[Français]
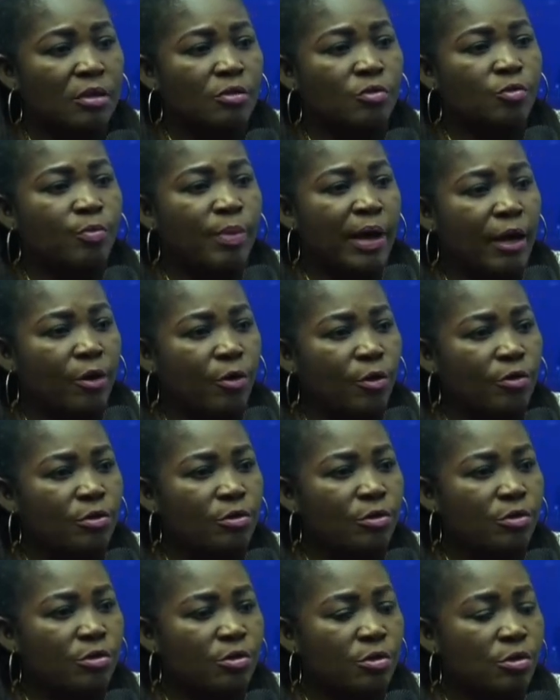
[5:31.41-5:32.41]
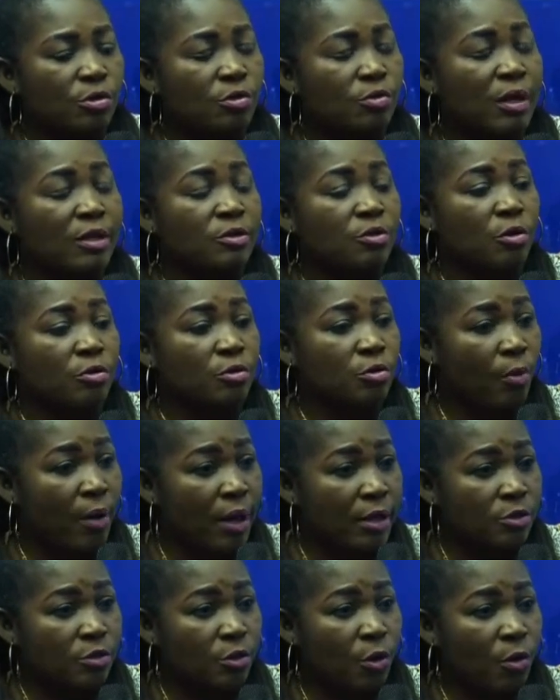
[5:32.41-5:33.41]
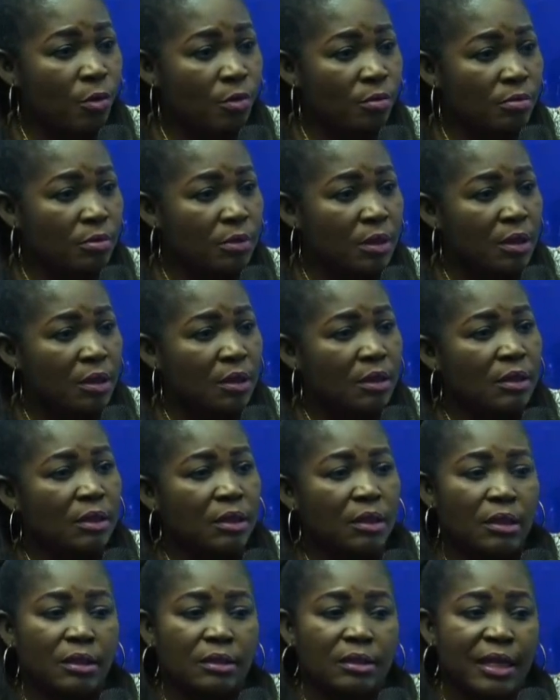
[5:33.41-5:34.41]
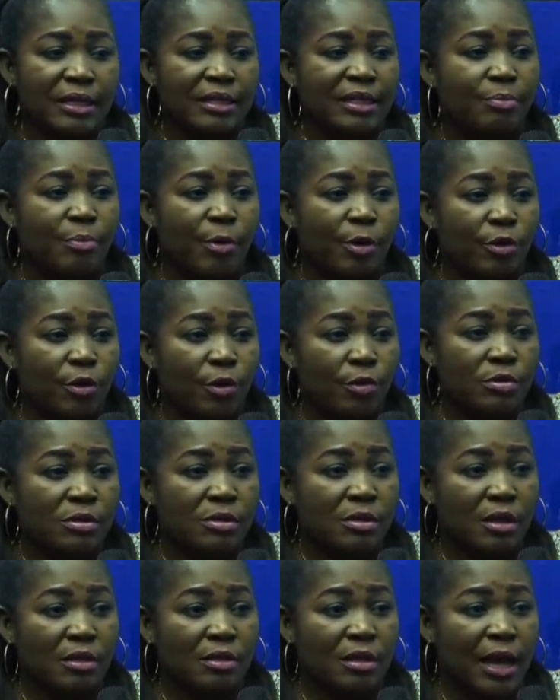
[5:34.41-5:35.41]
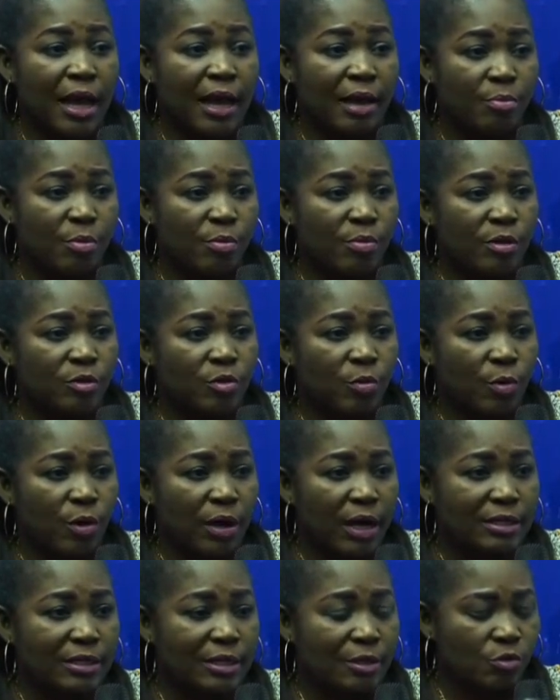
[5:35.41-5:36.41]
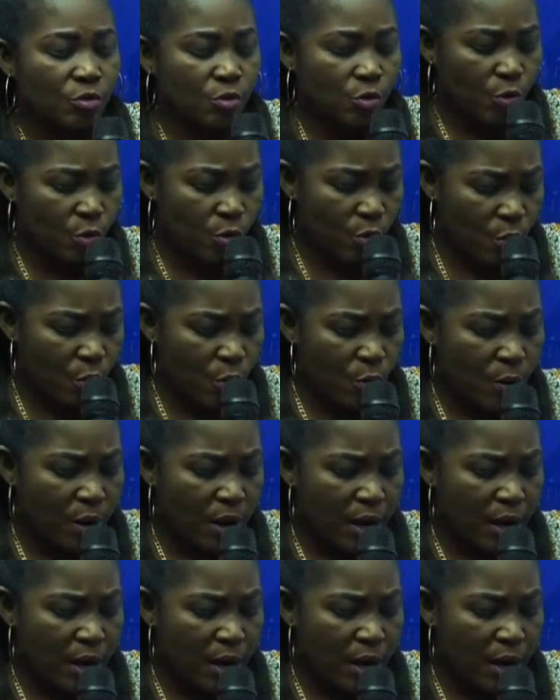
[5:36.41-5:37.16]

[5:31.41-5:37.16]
nous parlons de ce 63 ans euh, d'indépendance de la République démocratique du Congo.